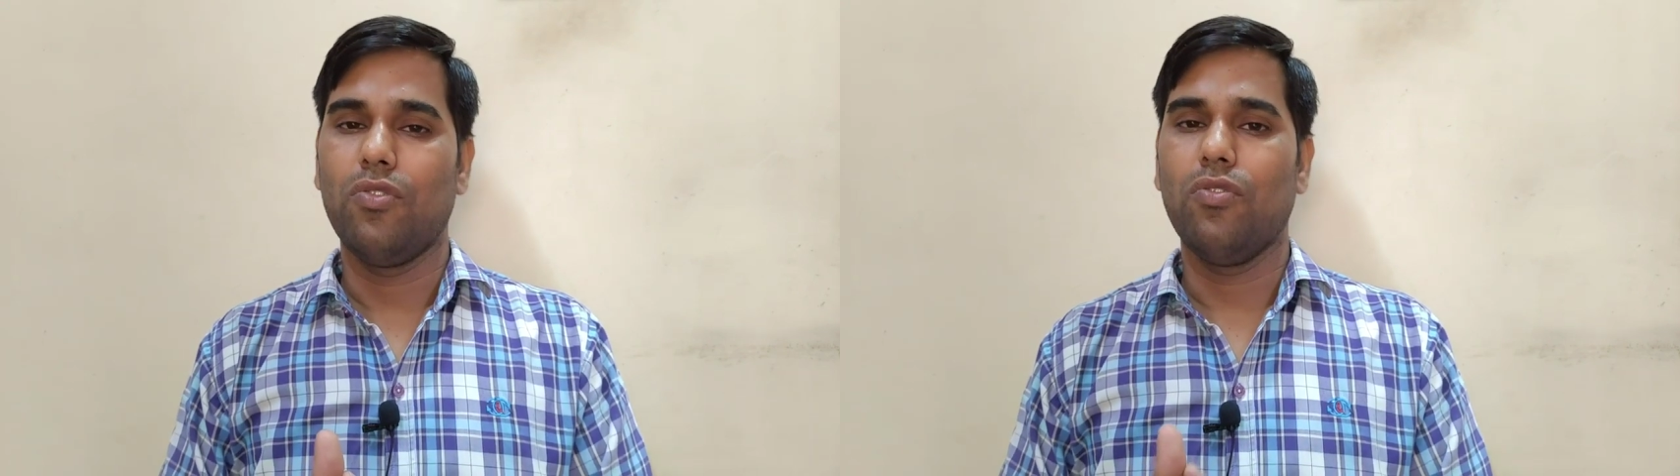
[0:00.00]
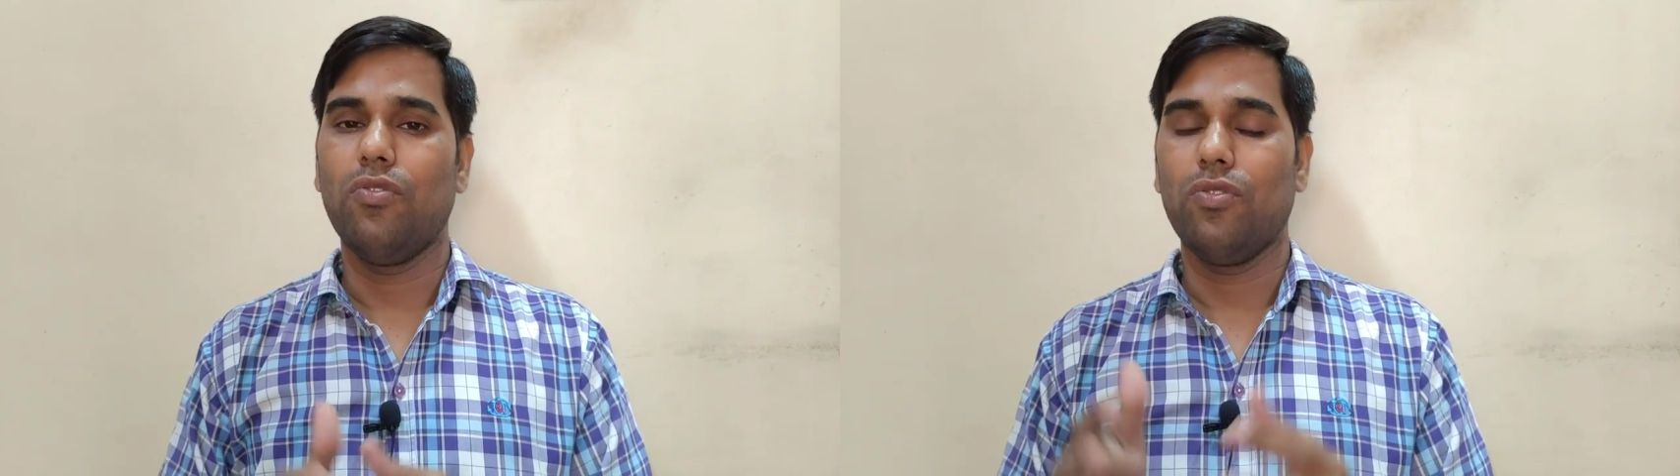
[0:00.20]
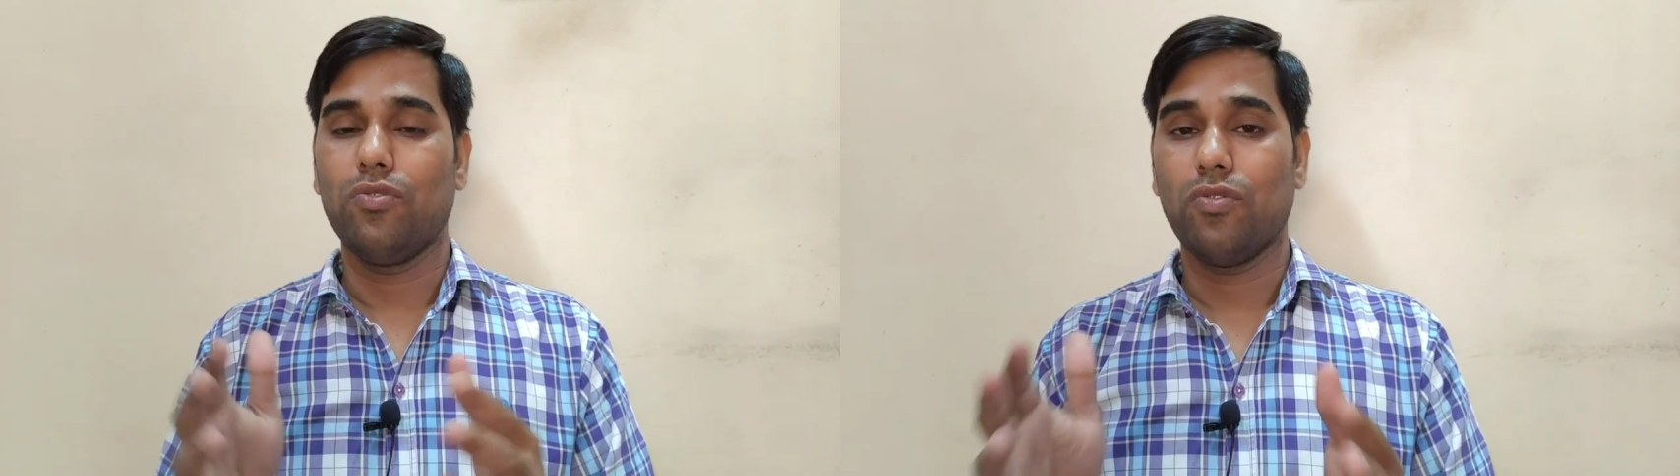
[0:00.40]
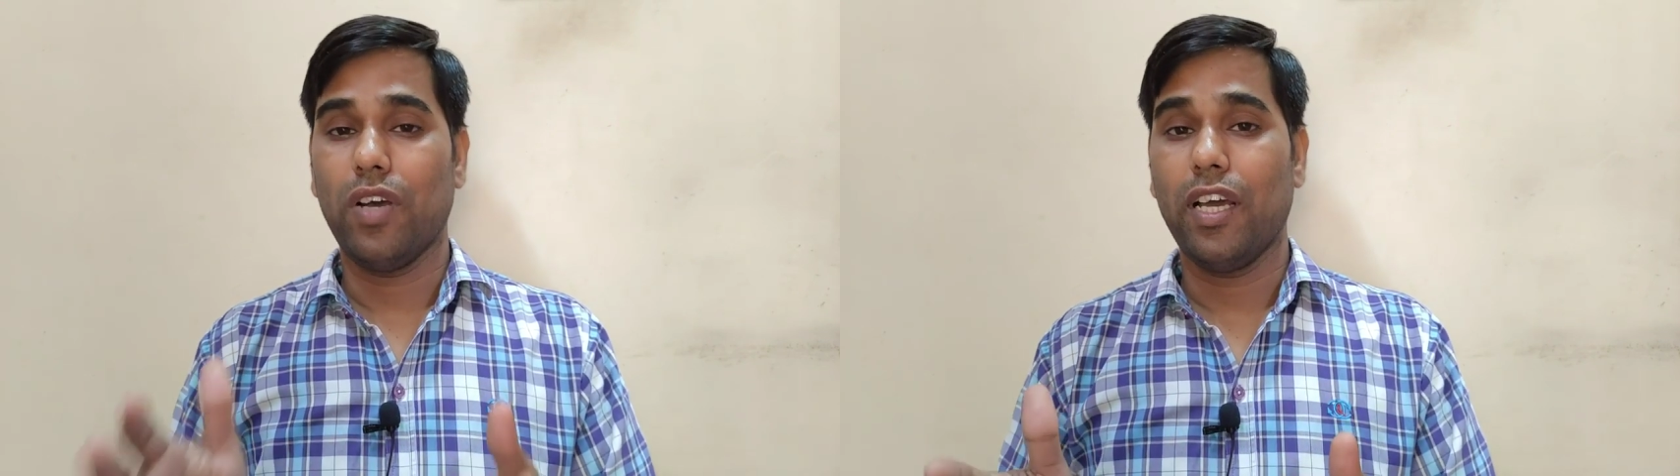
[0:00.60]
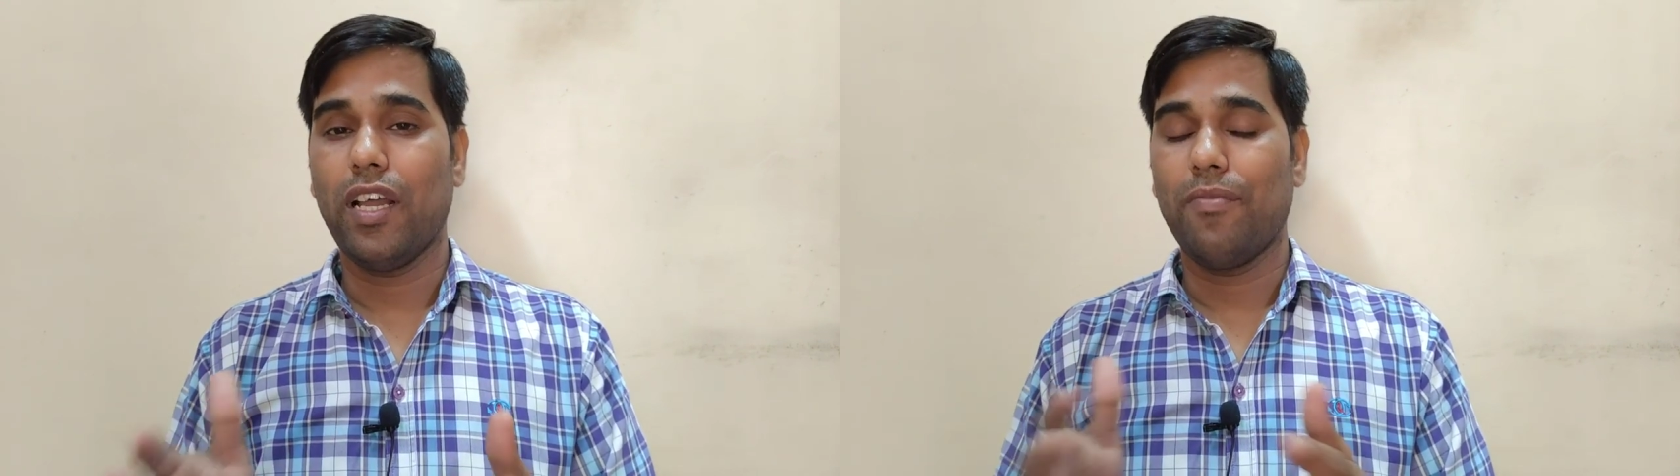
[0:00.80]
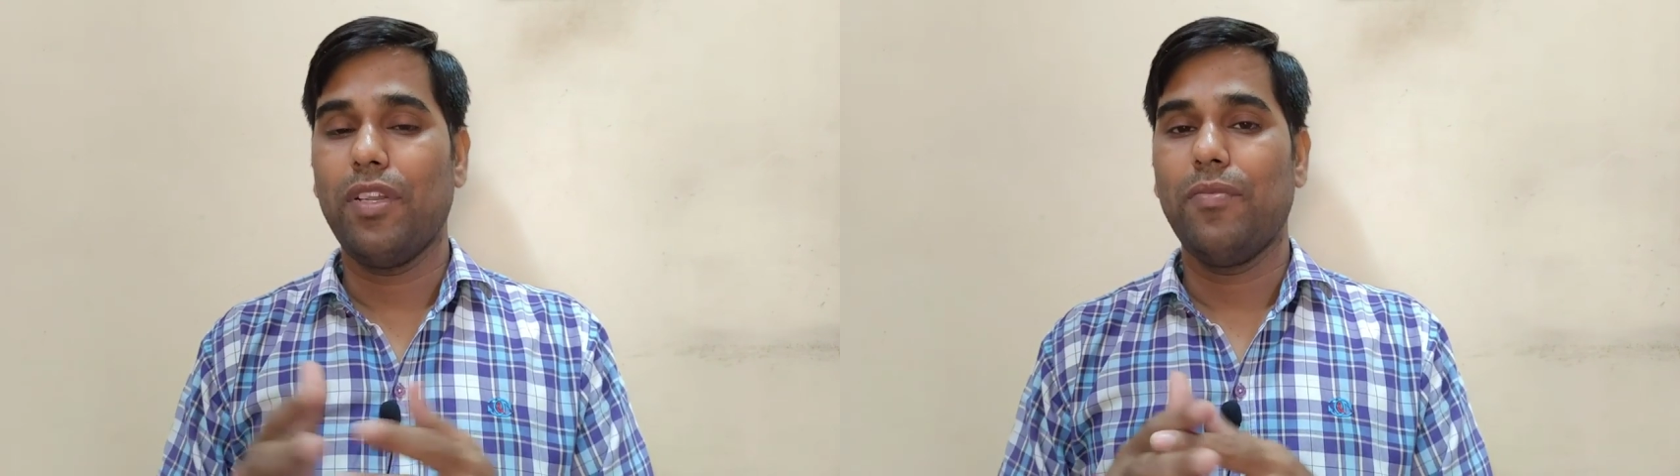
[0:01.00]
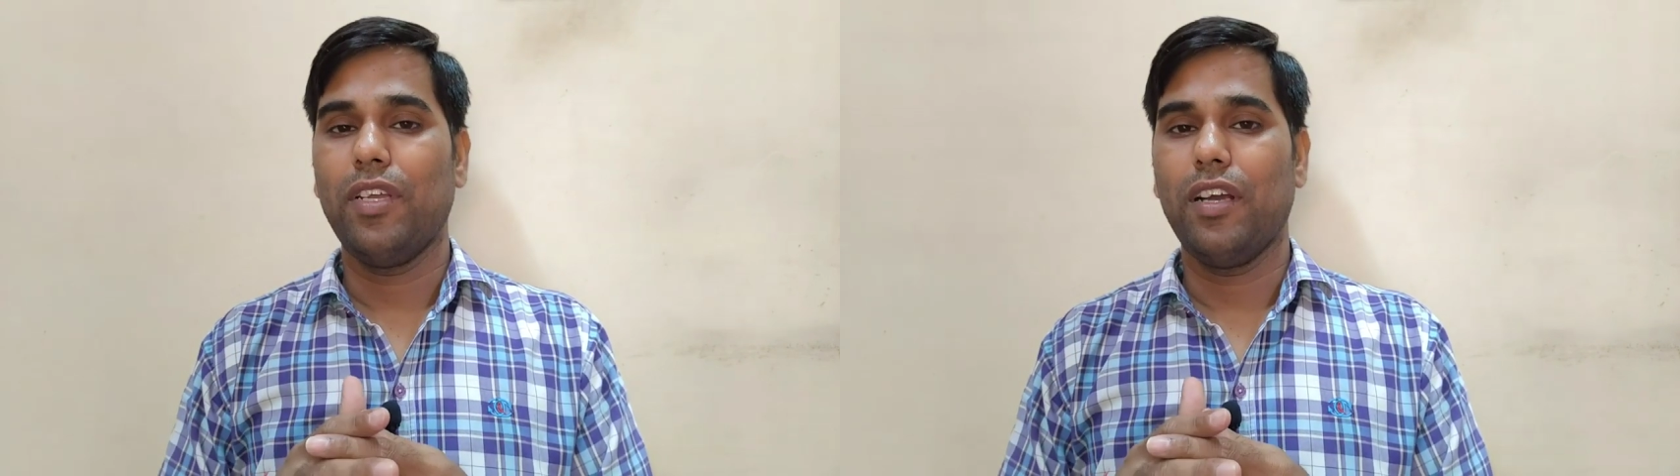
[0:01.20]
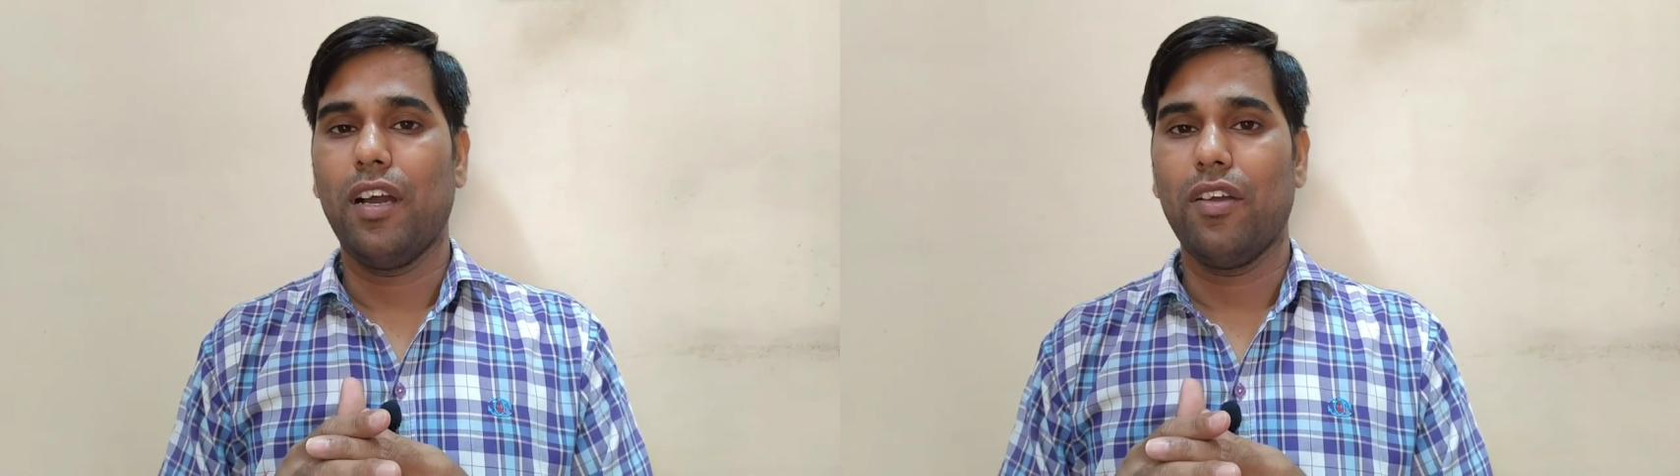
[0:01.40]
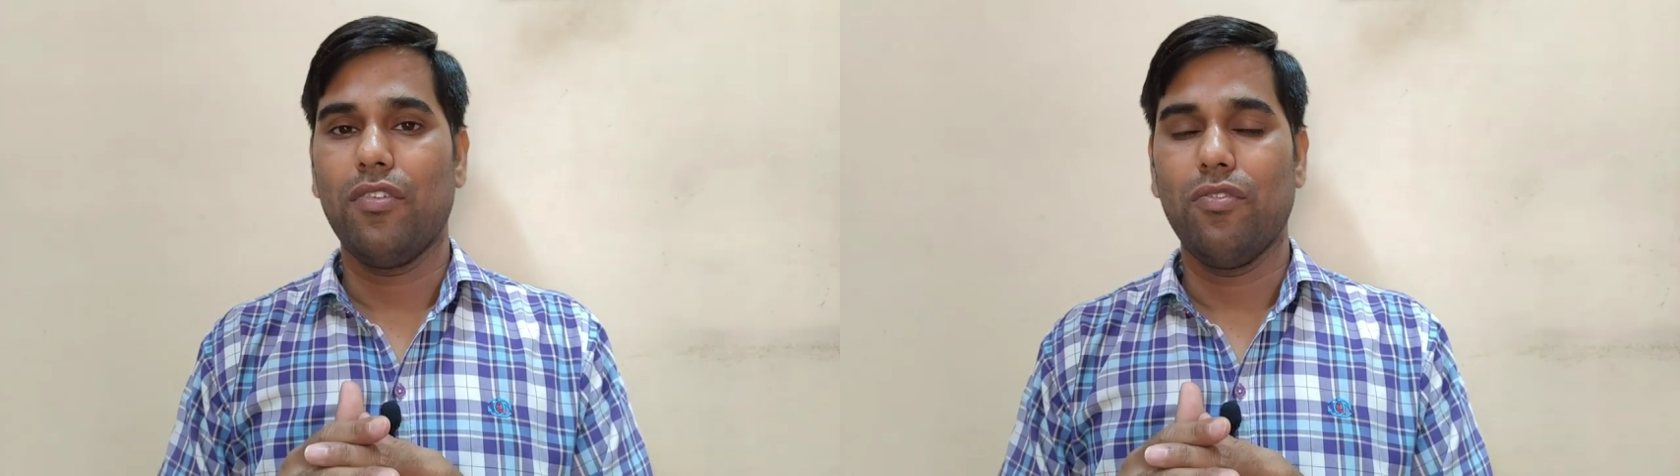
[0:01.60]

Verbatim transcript: तो दोस्तों अगर आपने अपनी कार